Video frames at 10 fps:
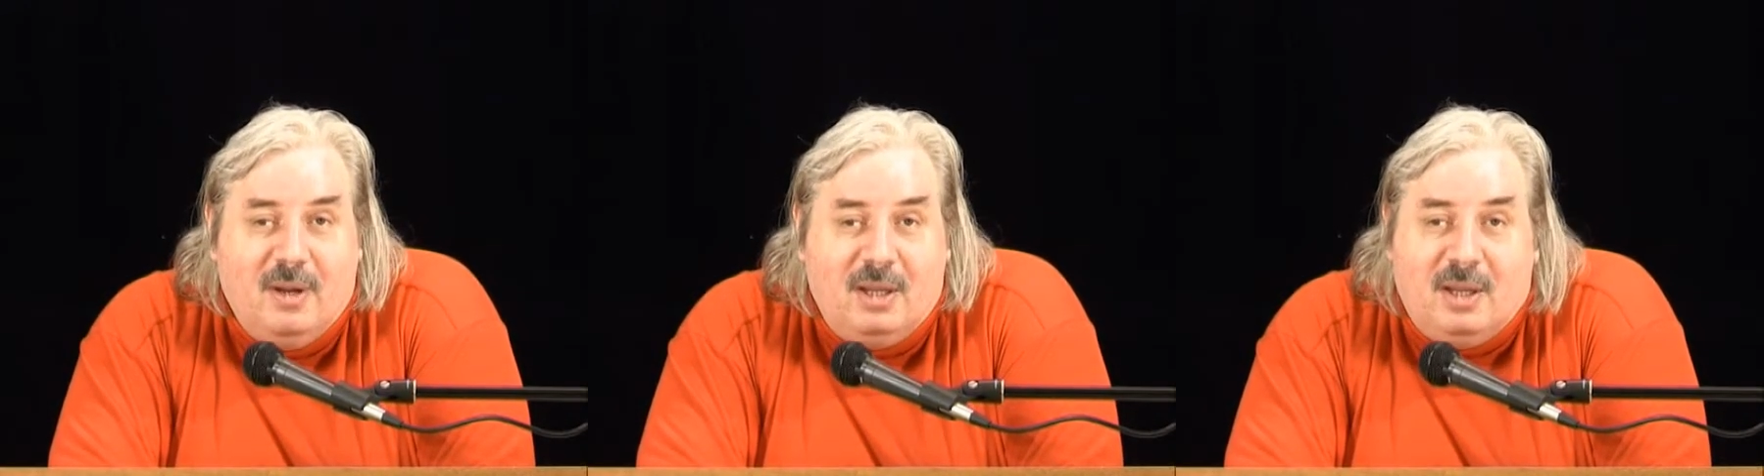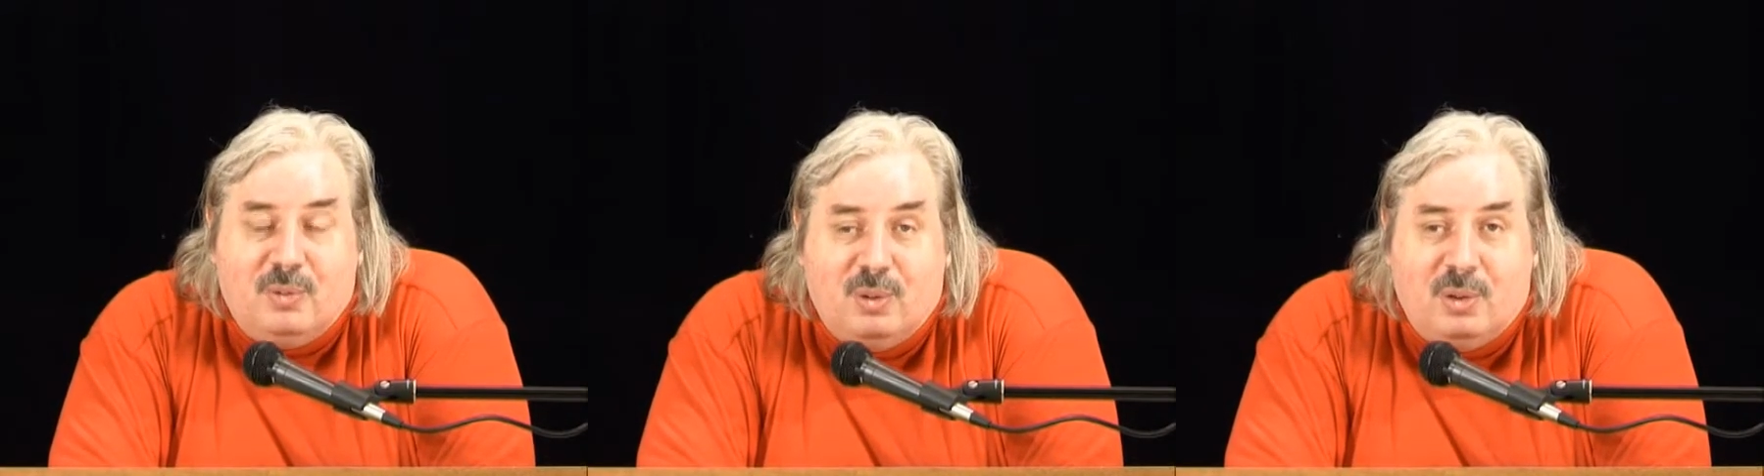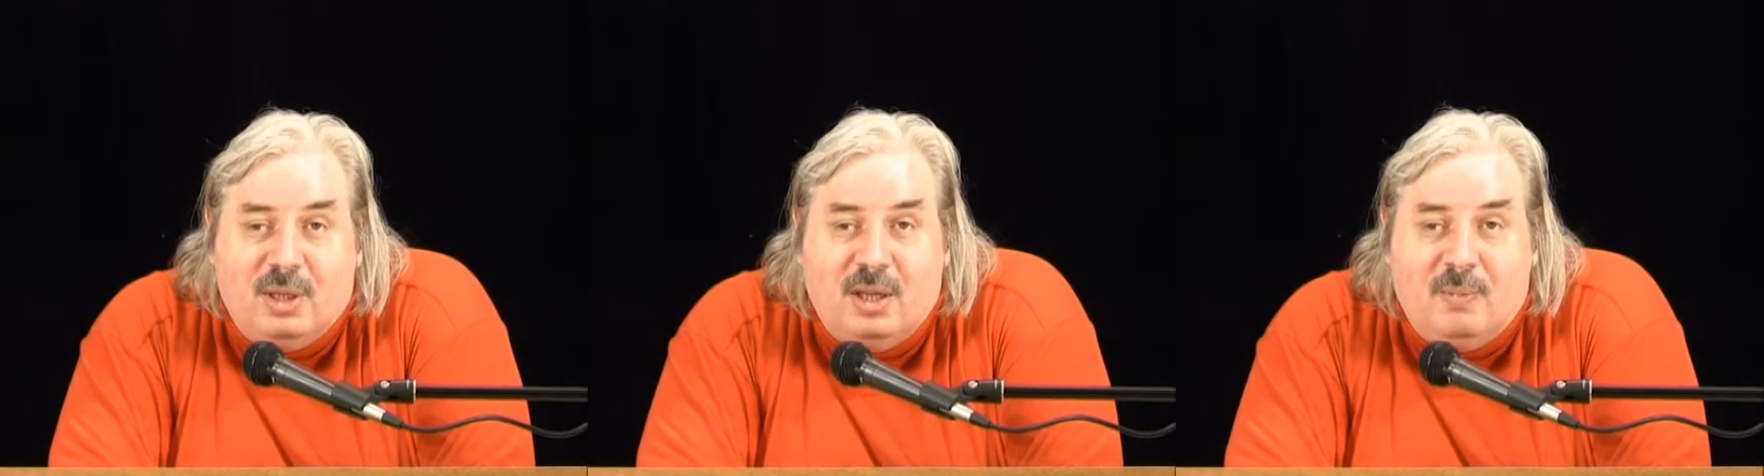Это
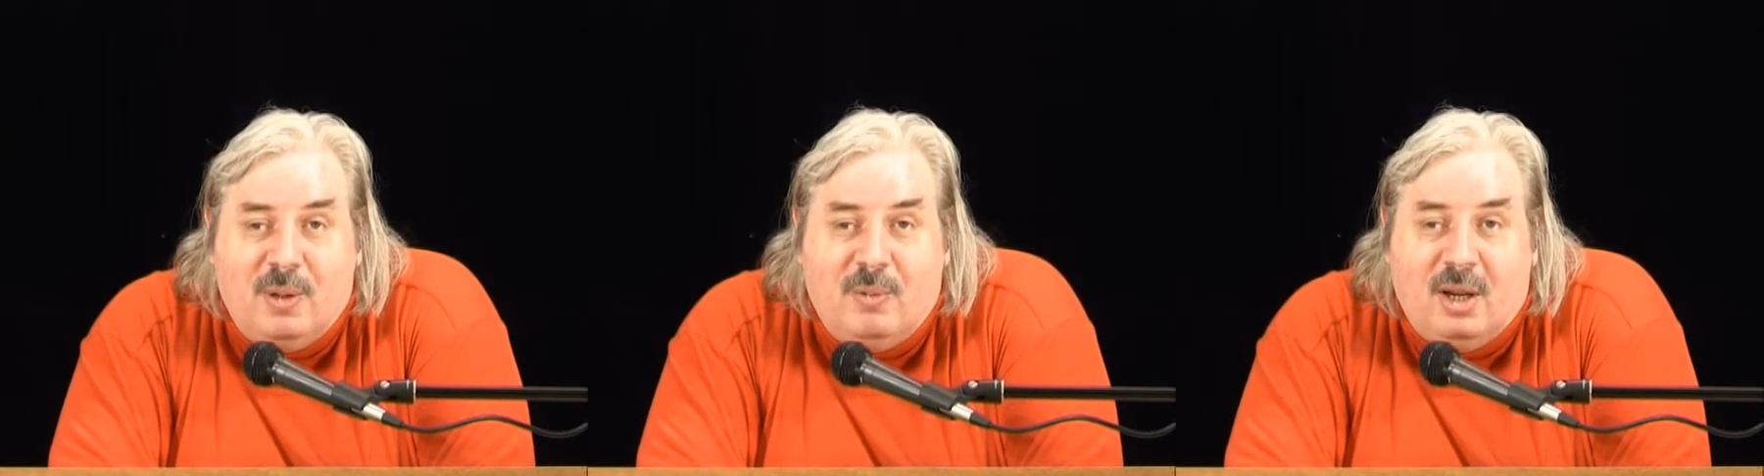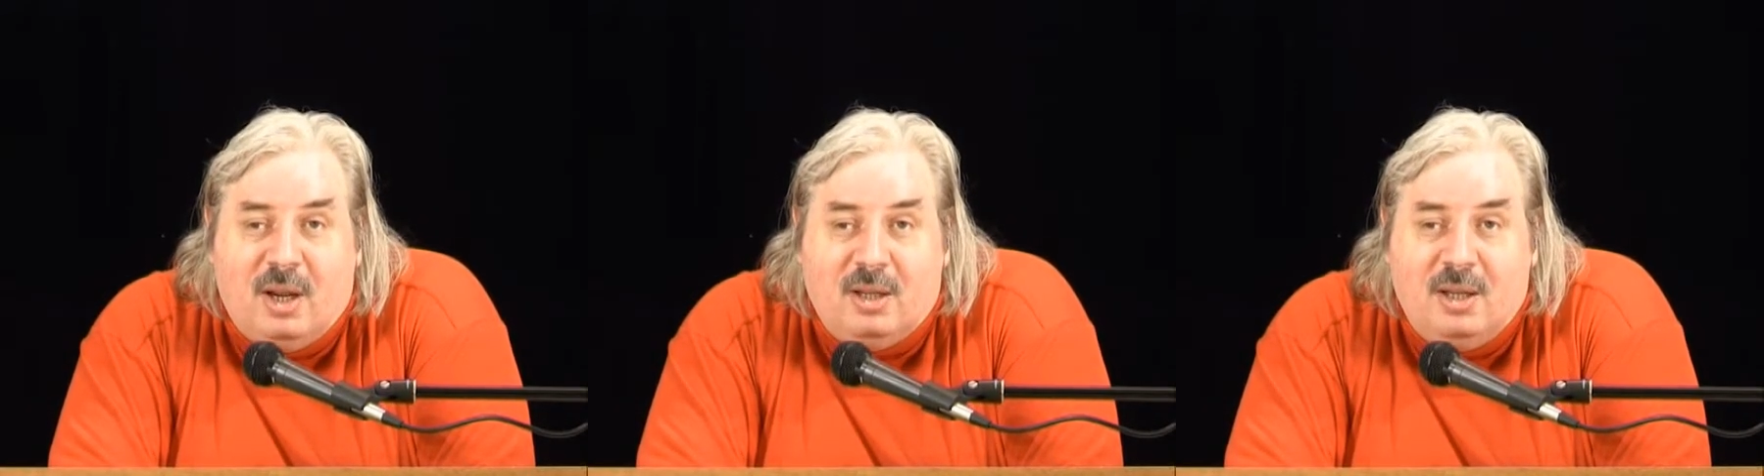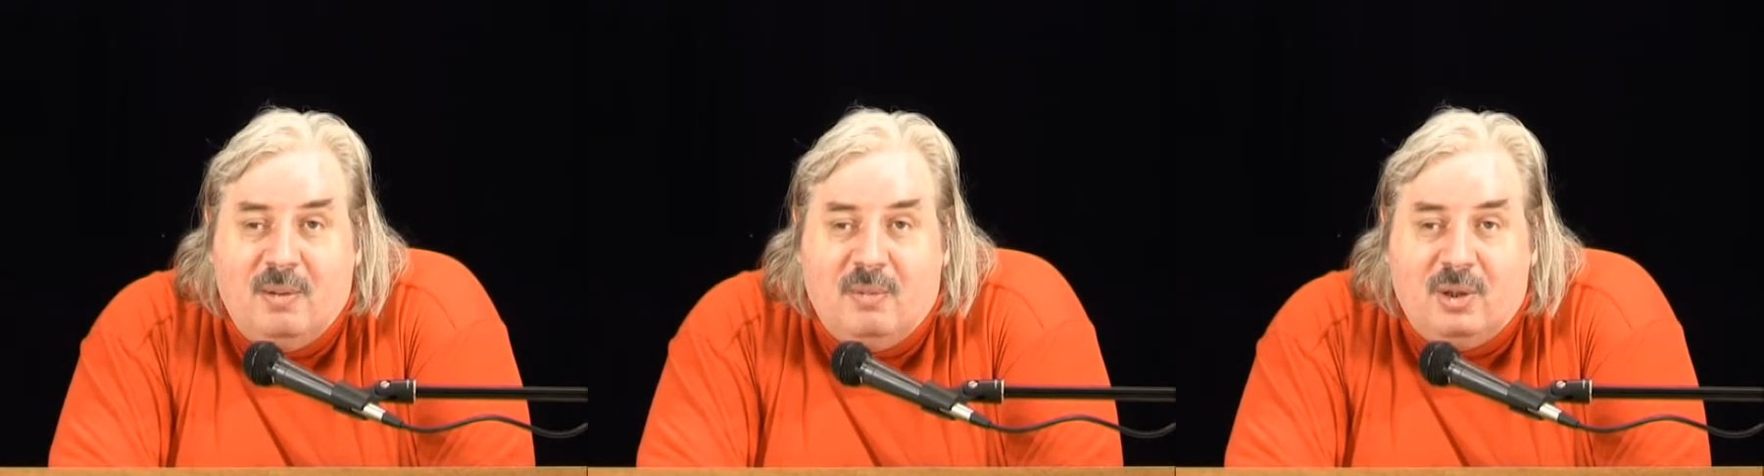абсурдно, я не понимаю, как
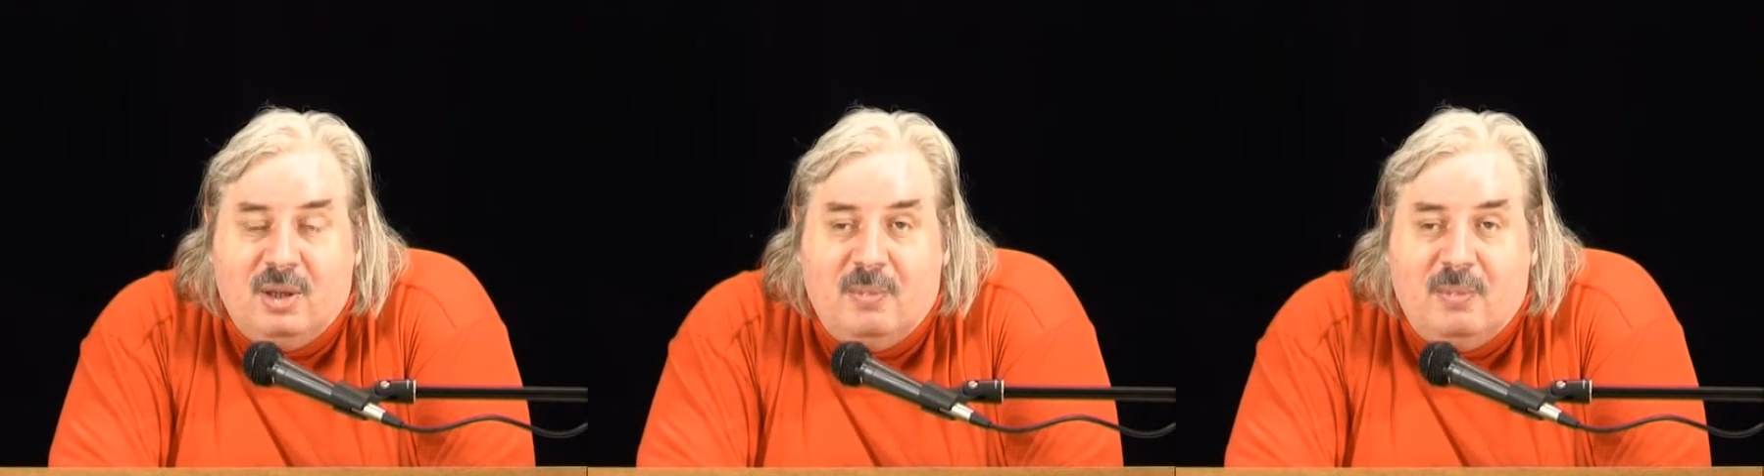это не можно,